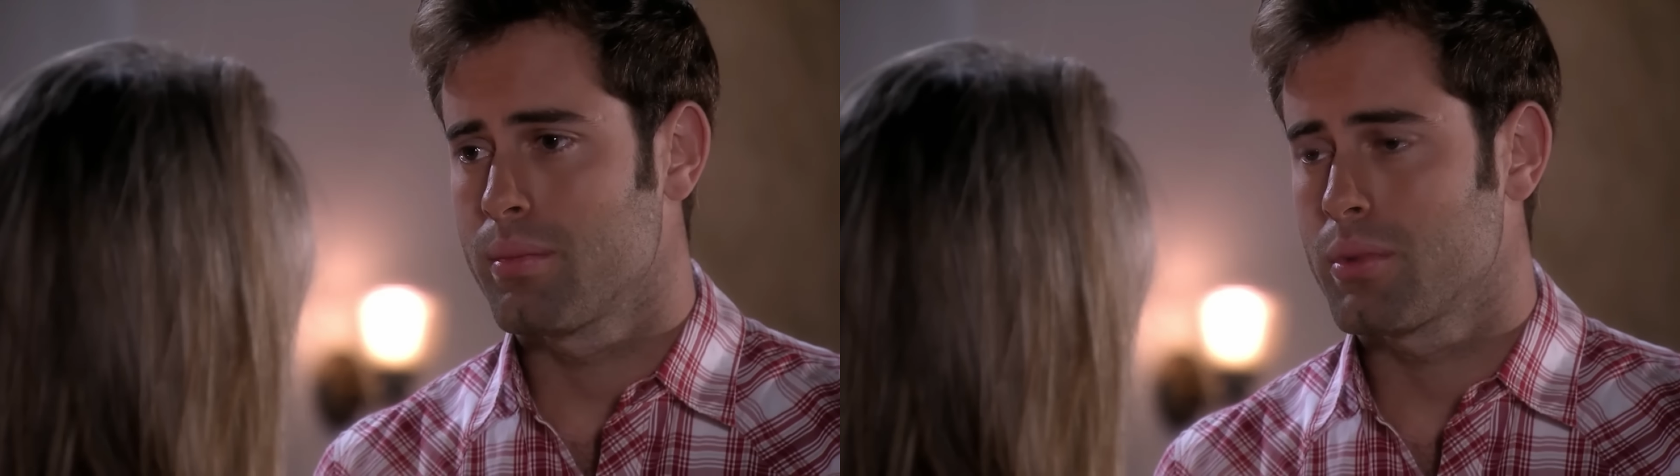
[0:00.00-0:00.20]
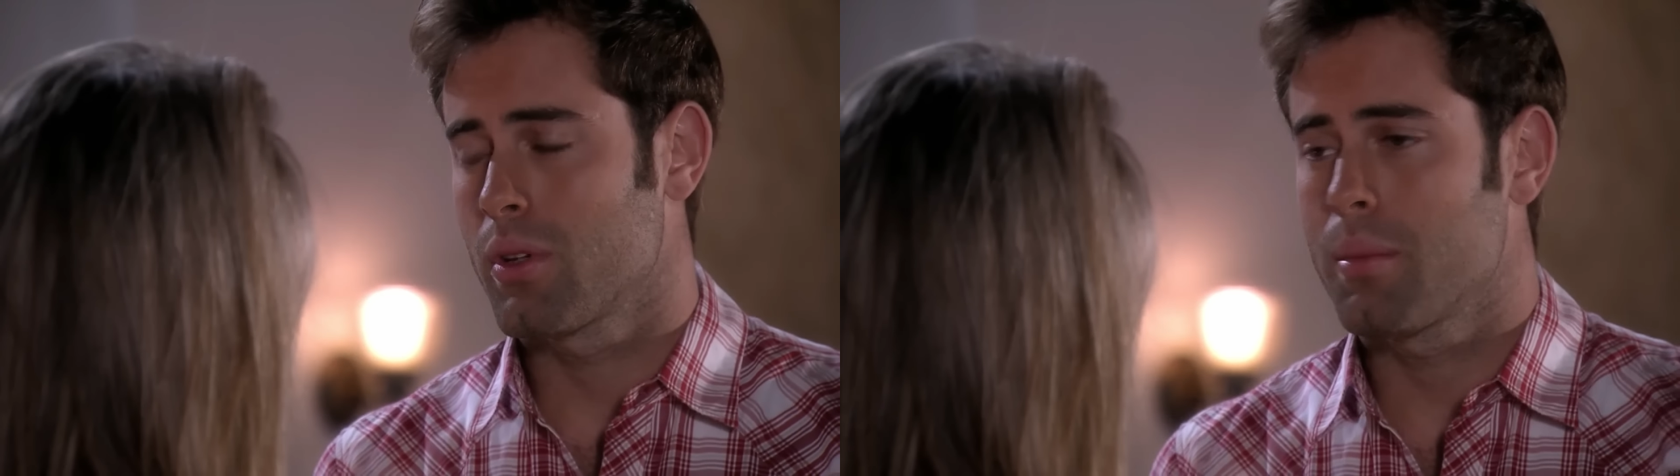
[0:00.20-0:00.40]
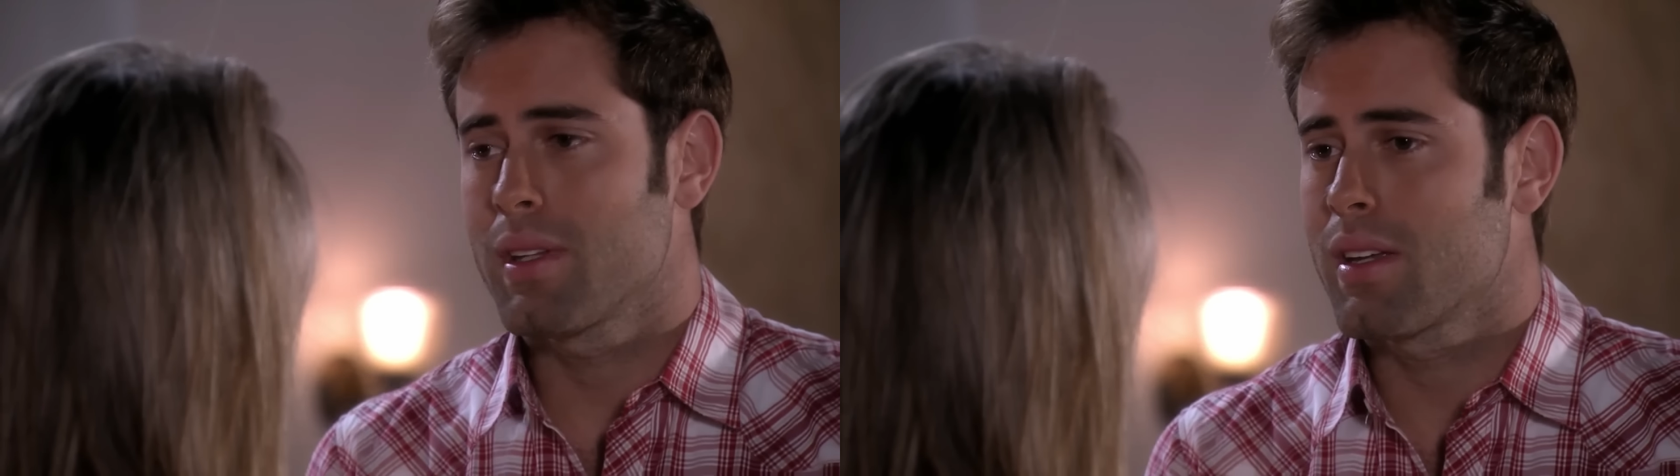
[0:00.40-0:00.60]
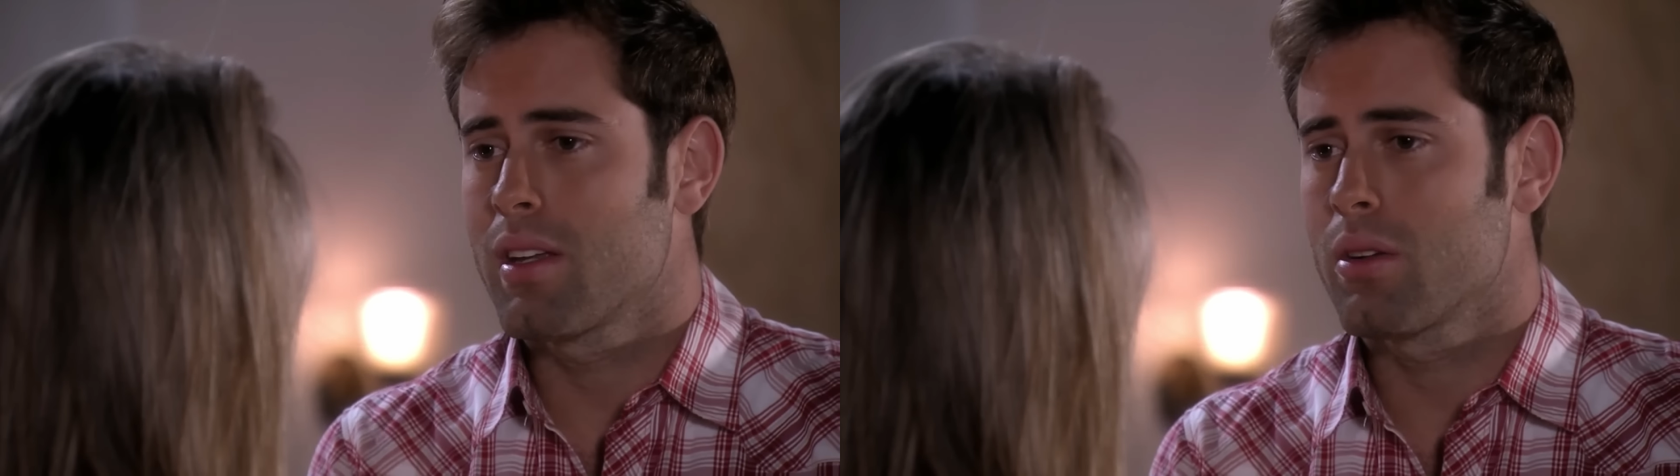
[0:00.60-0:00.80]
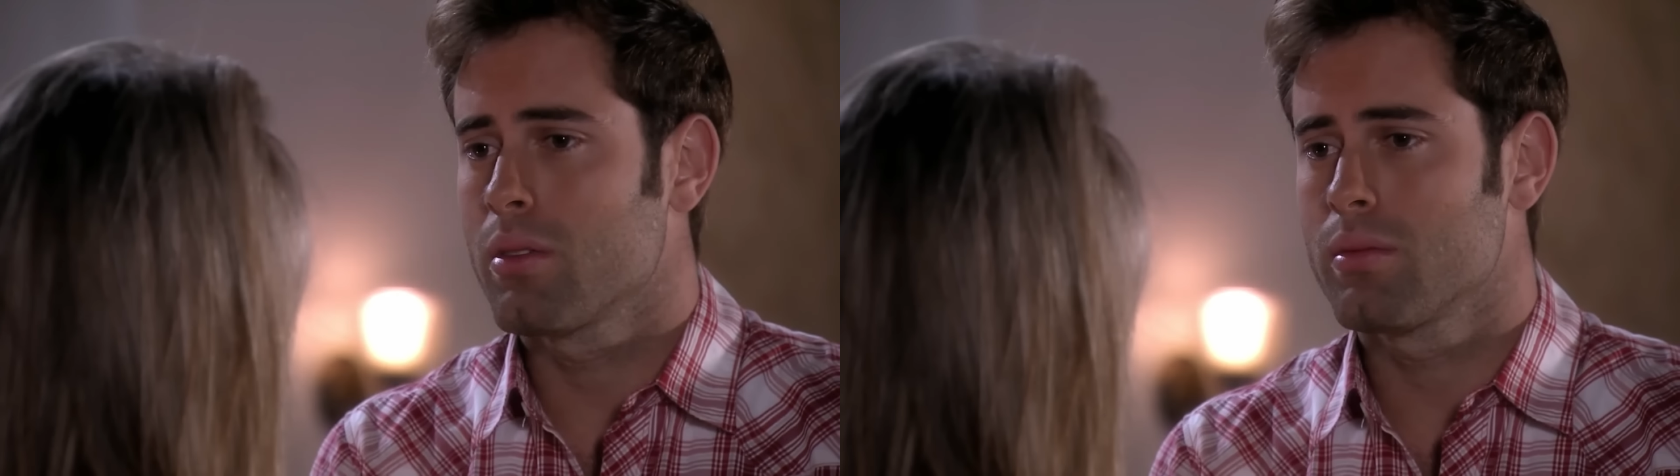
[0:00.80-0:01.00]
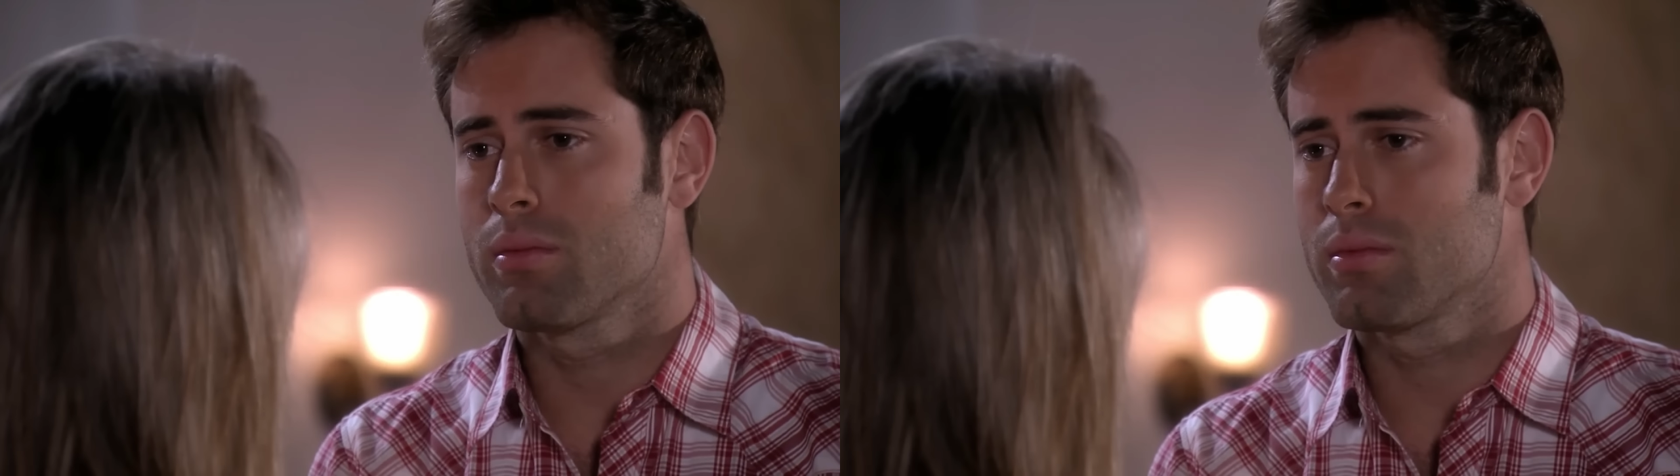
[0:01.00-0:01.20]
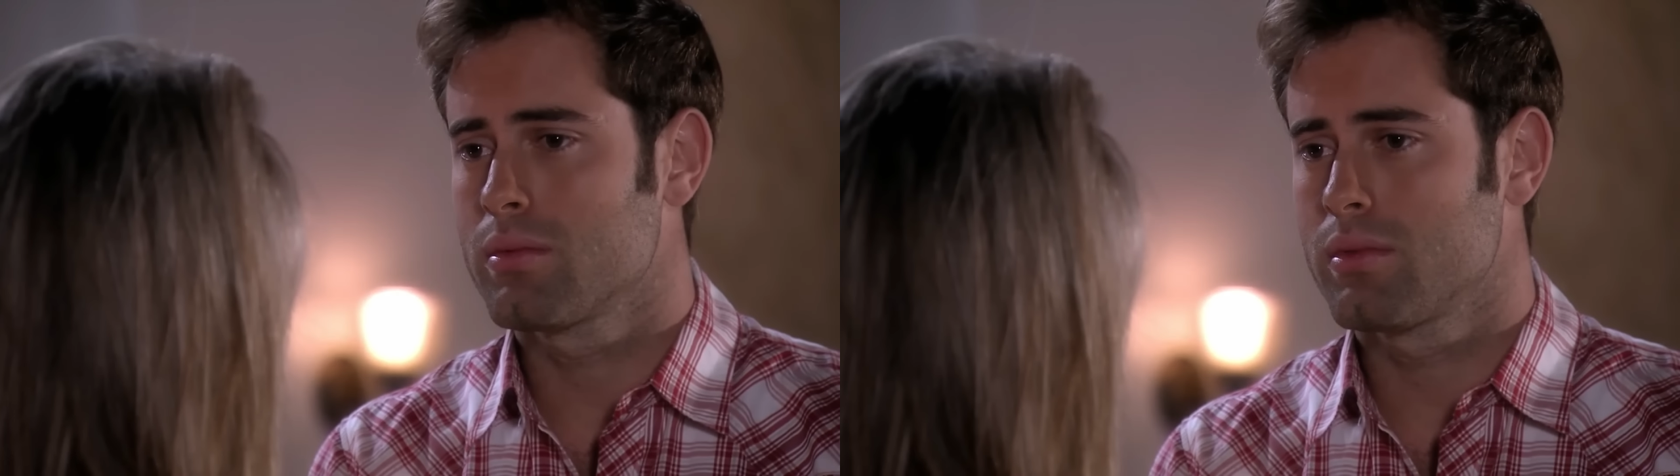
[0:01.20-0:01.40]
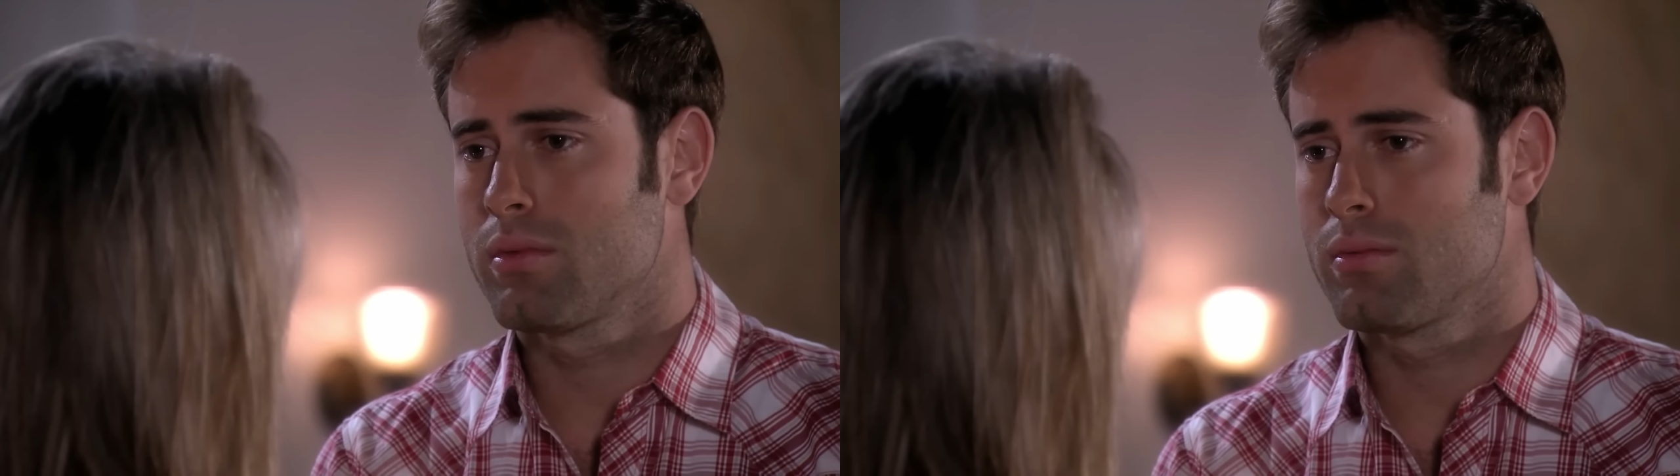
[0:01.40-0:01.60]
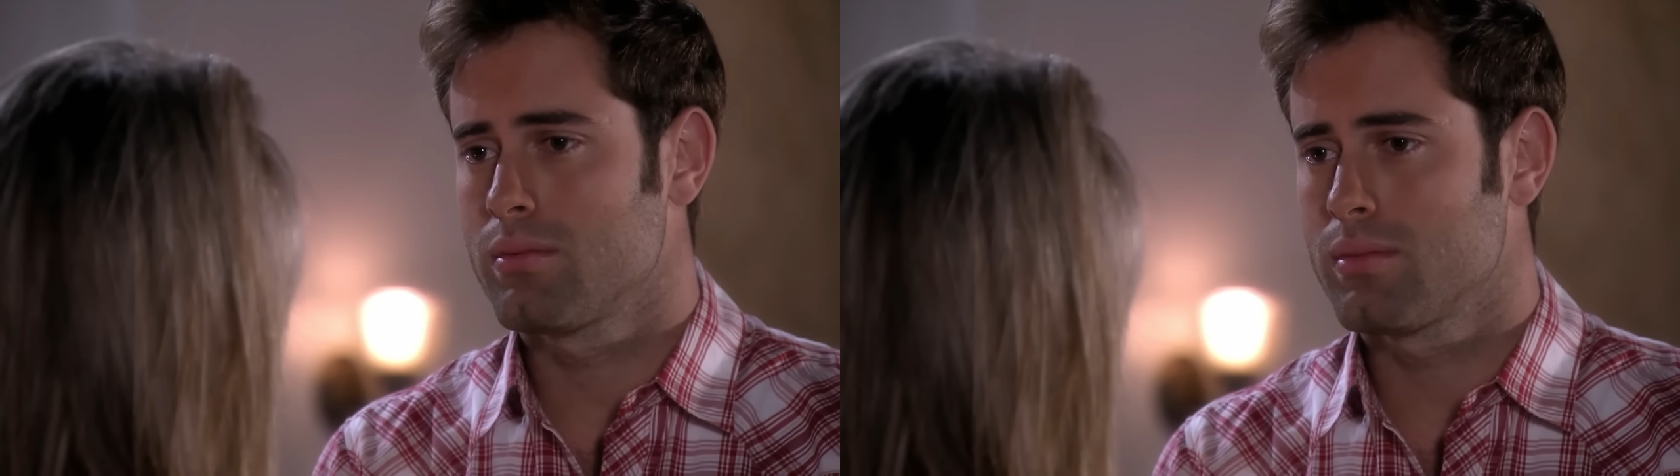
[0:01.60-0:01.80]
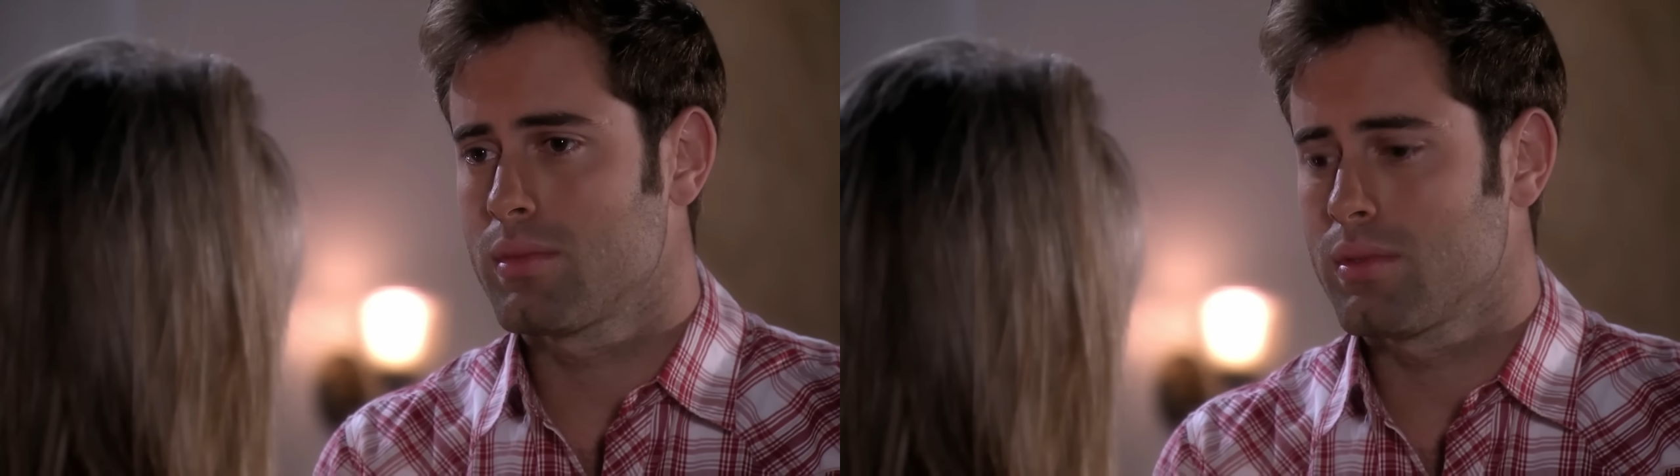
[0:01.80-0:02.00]
Solamente quiero
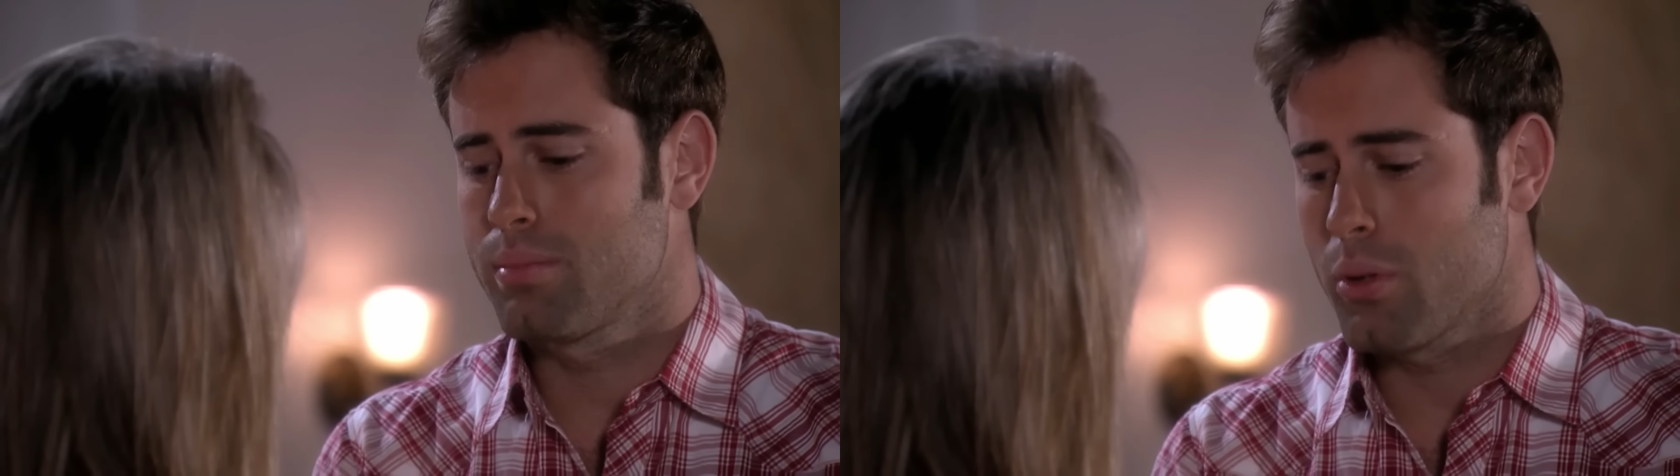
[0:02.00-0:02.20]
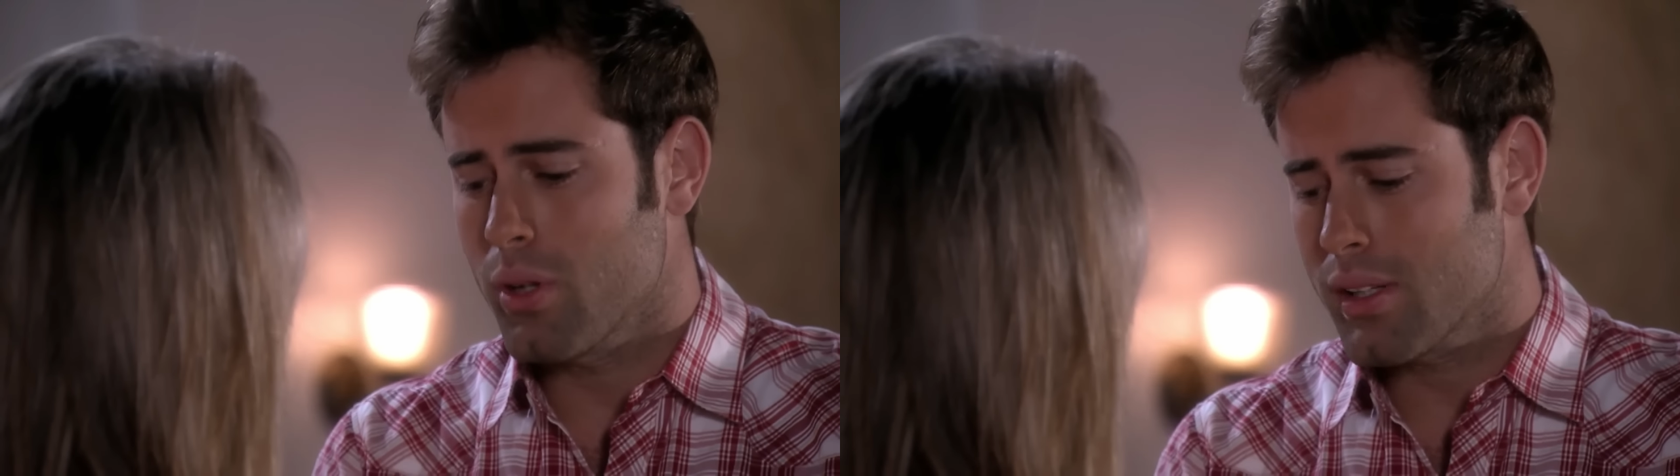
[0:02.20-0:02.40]
poder